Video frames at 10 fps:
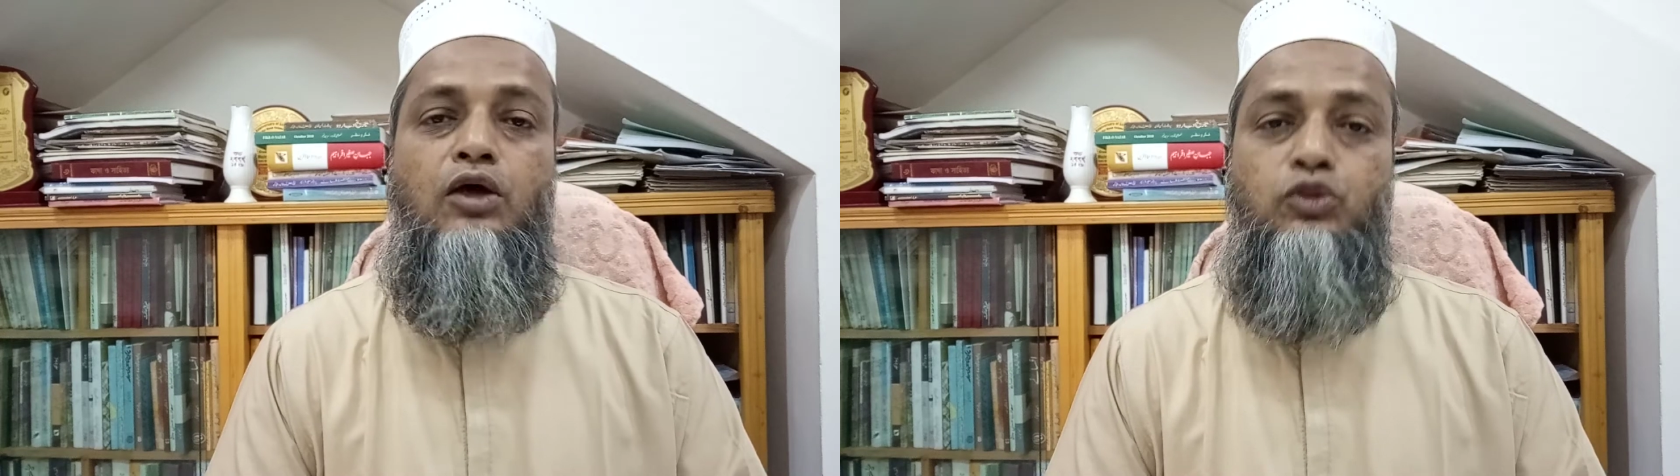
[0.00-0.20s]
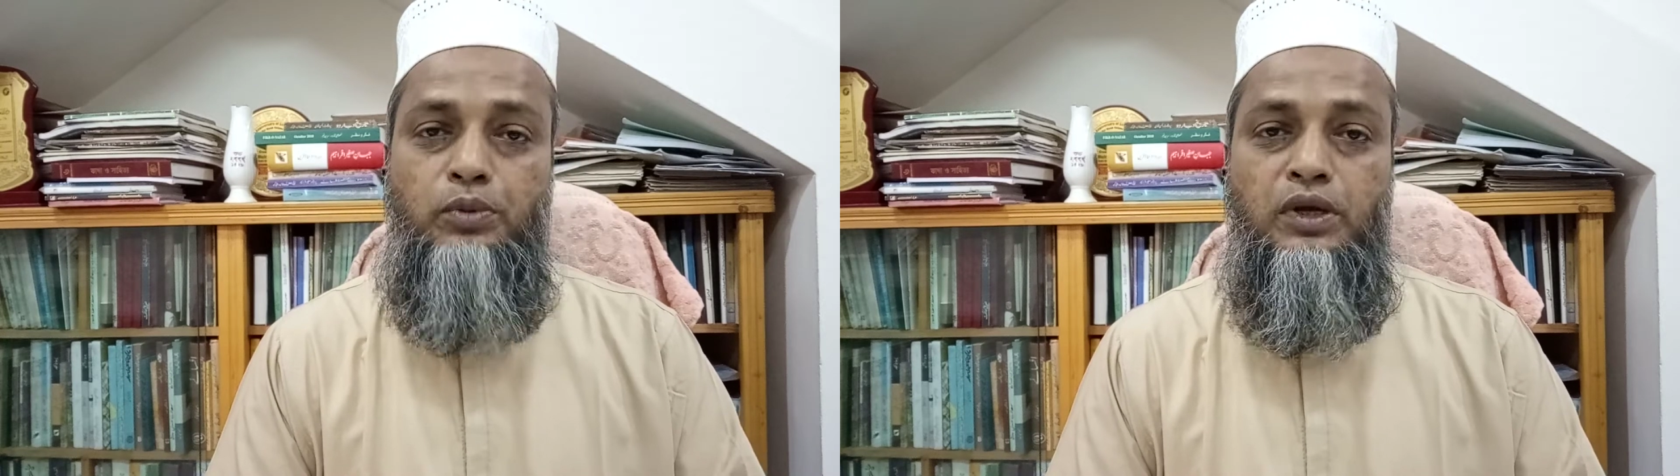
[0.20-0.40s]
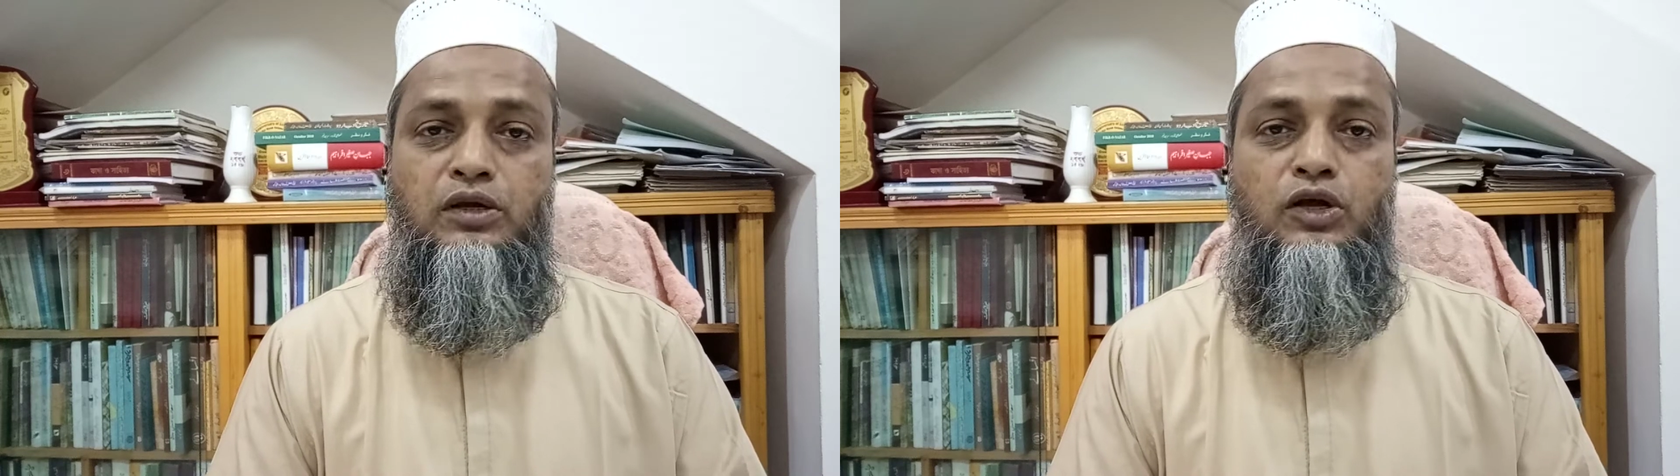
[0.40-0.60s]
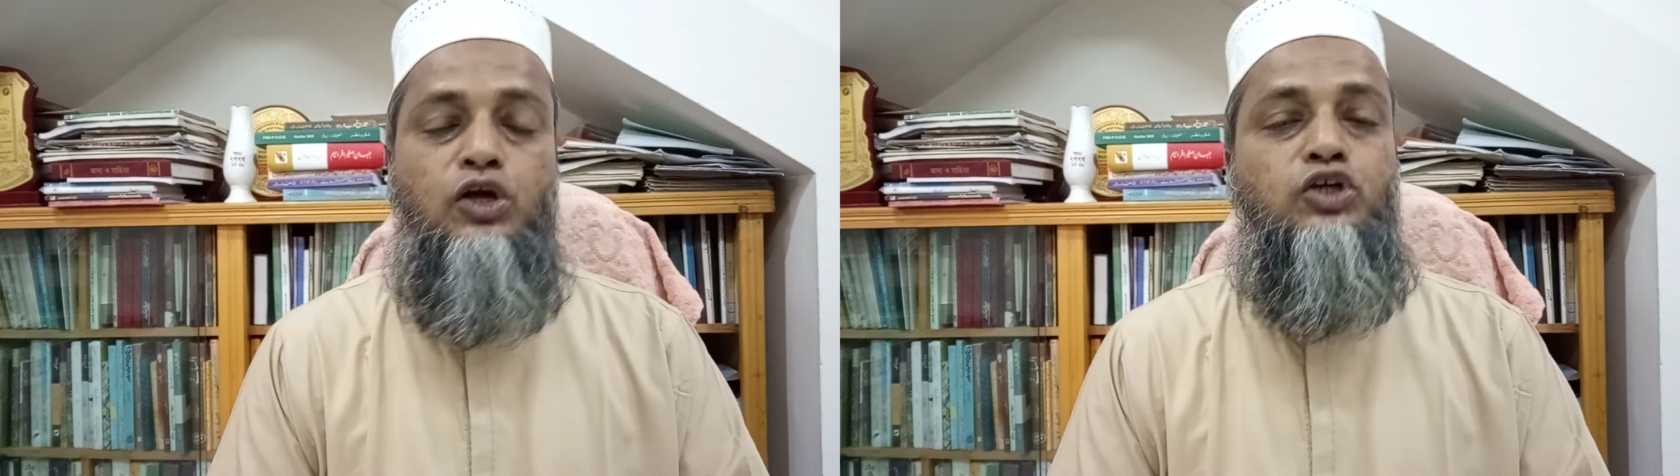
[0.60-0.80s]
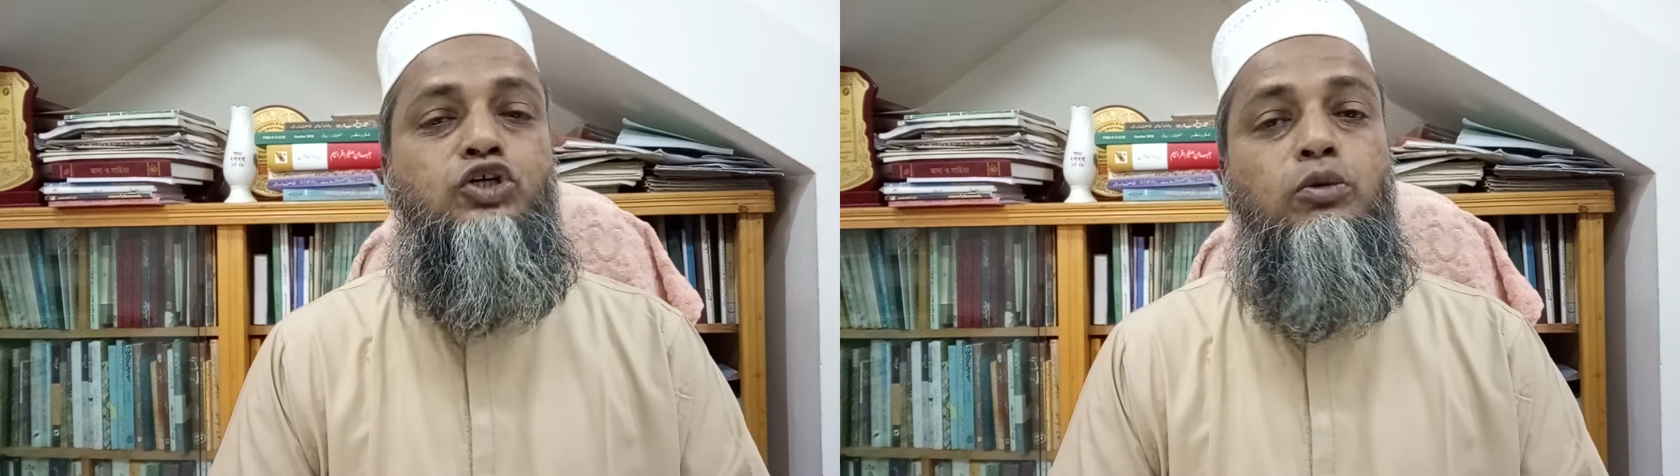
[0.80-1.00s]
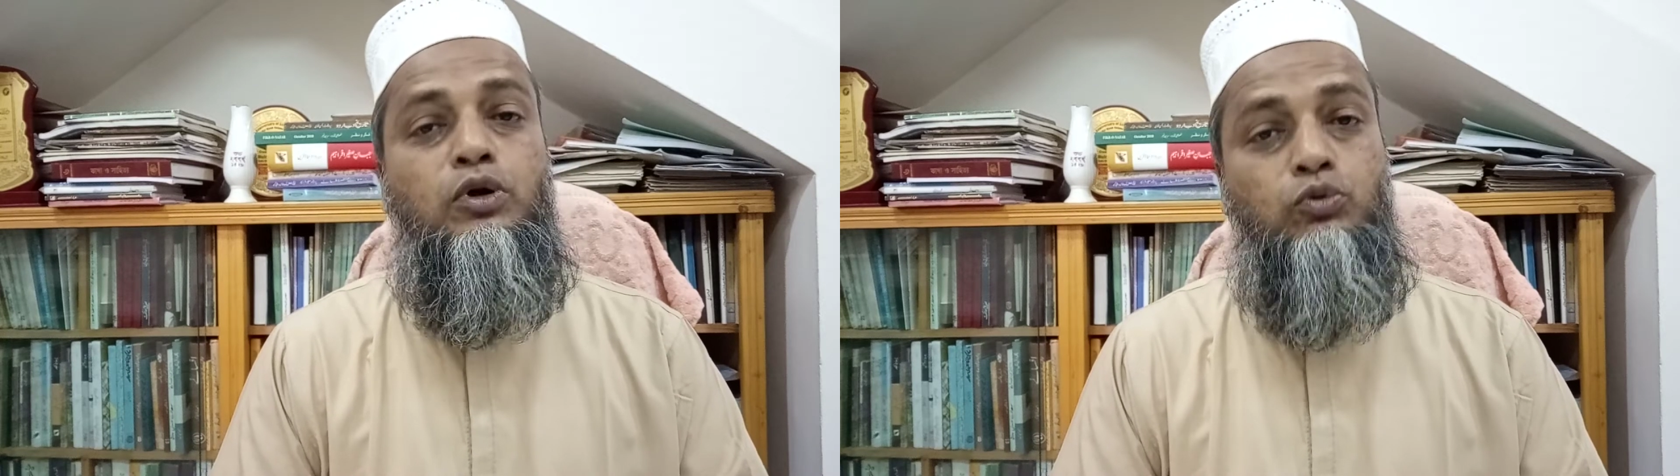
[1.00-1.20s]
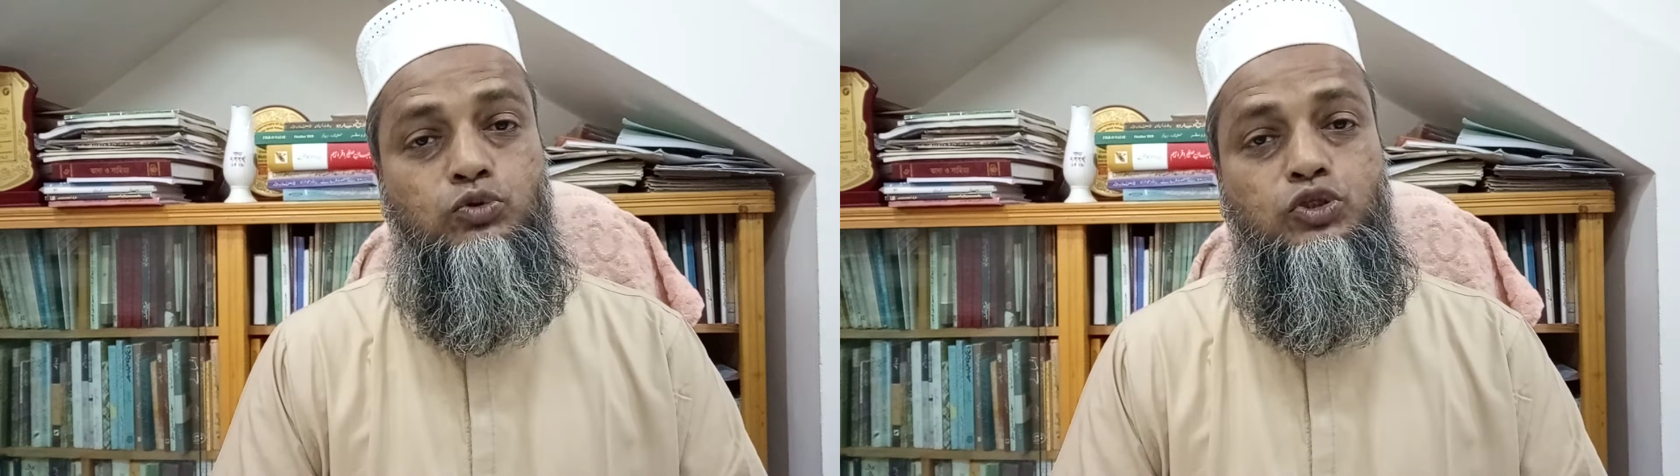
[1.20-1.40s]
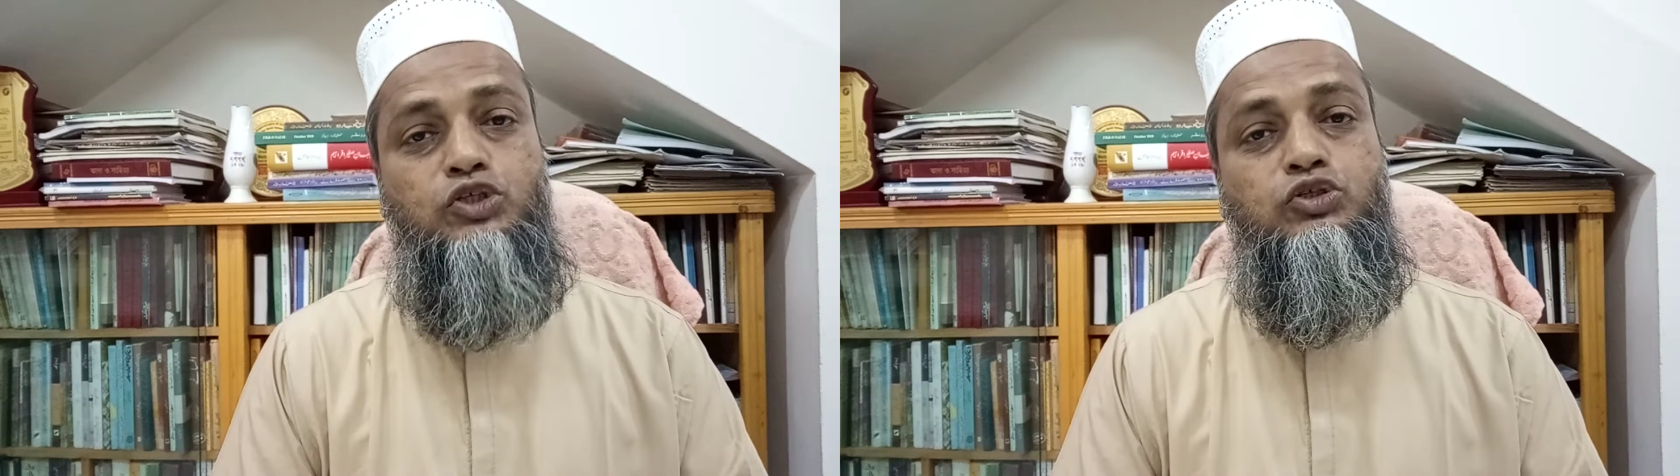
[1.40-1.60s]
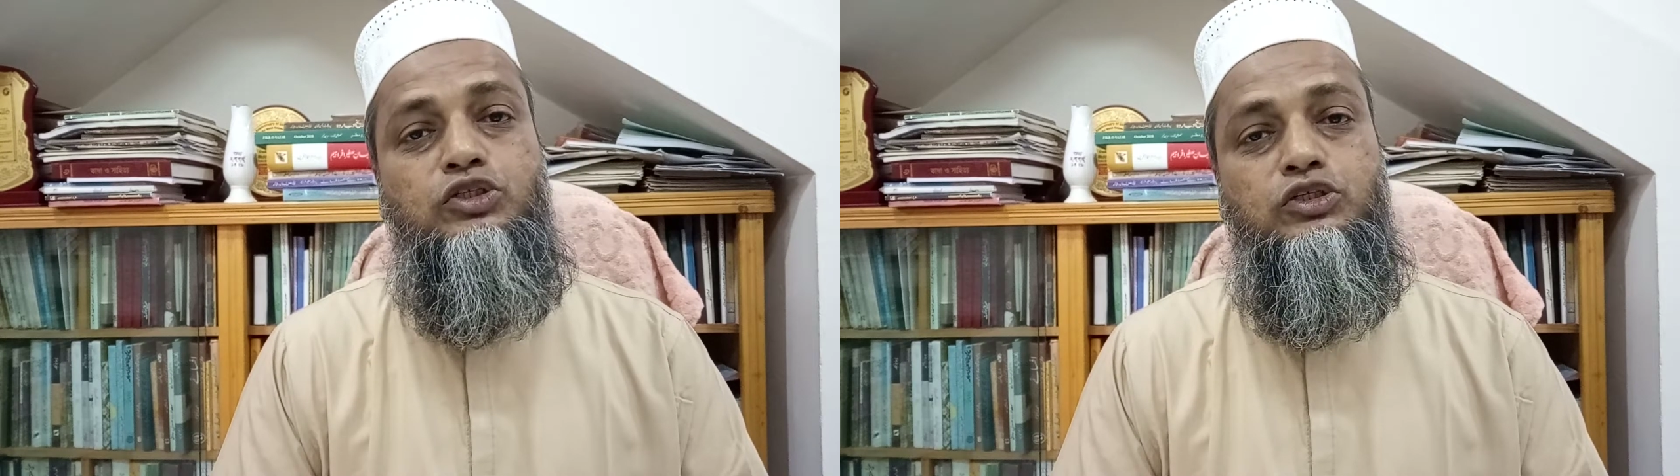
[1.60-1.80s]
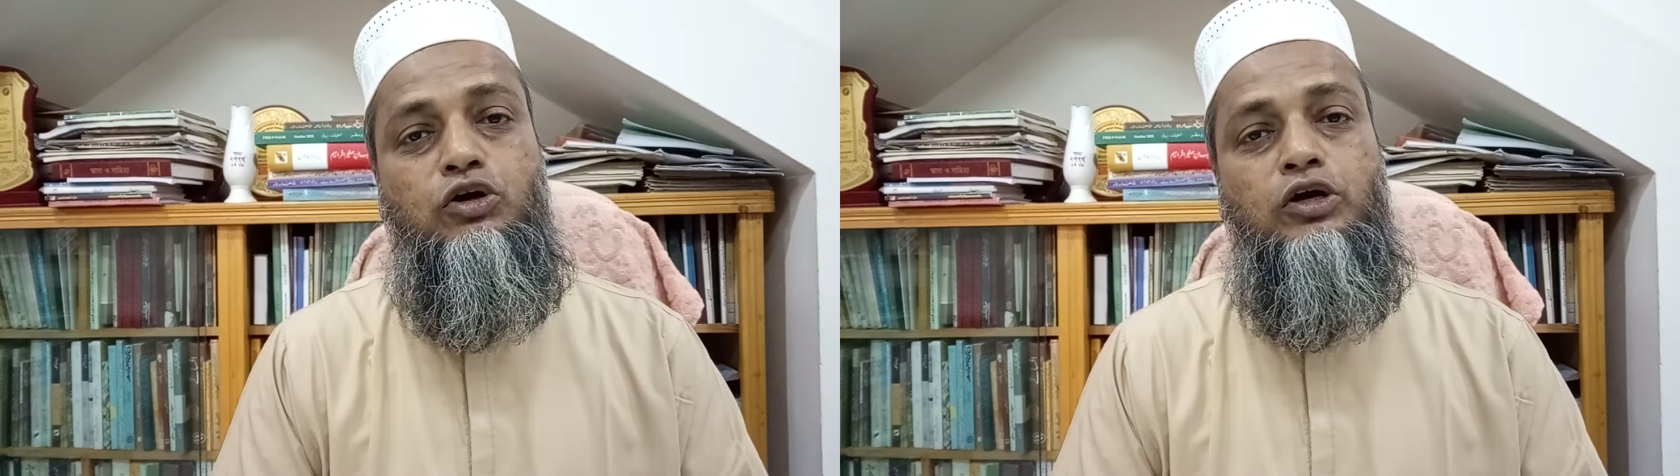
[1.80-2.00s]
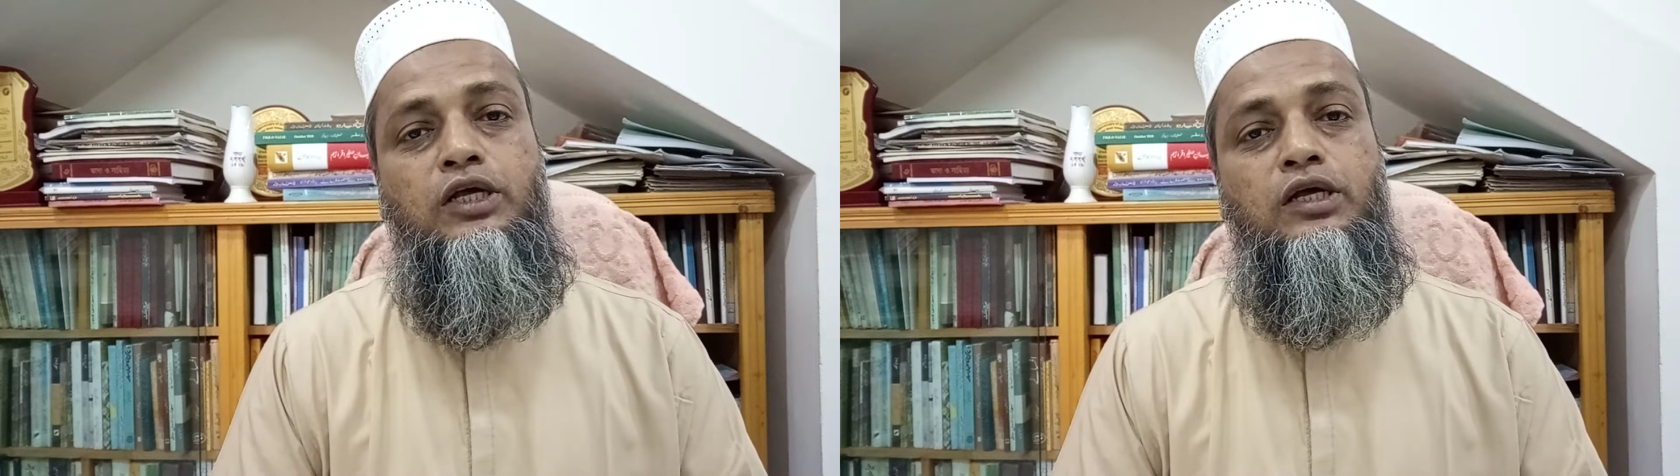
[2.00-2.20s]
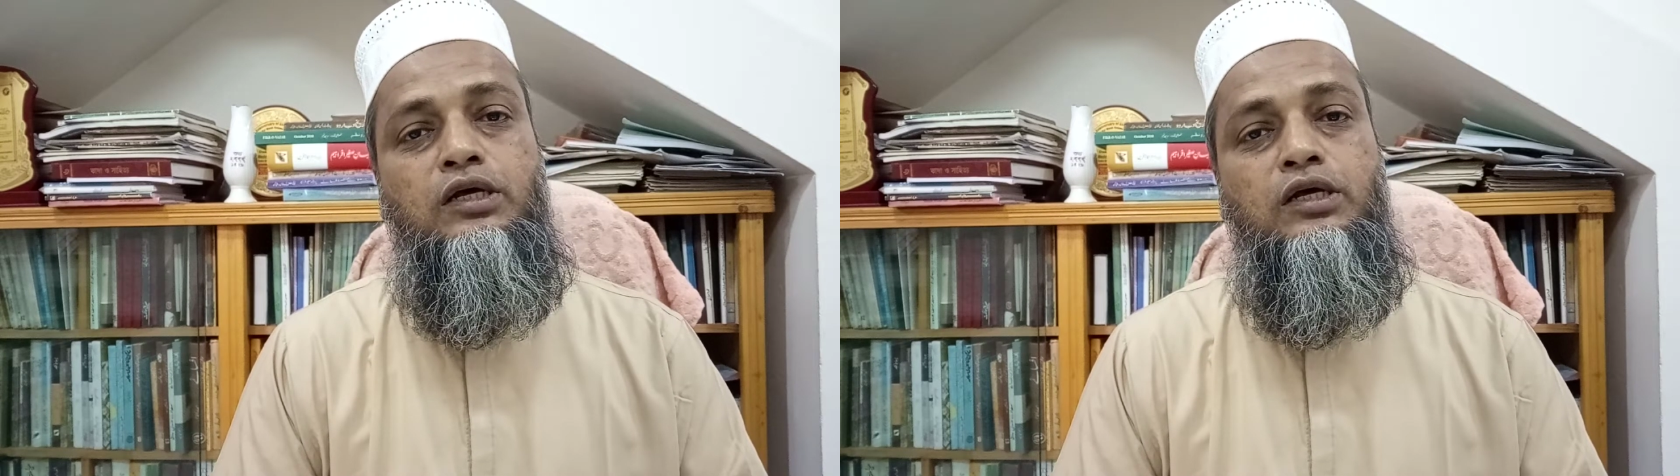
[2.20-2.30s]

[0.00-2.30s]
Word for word: তবে সবার উদ্দেশ্য যেন হয়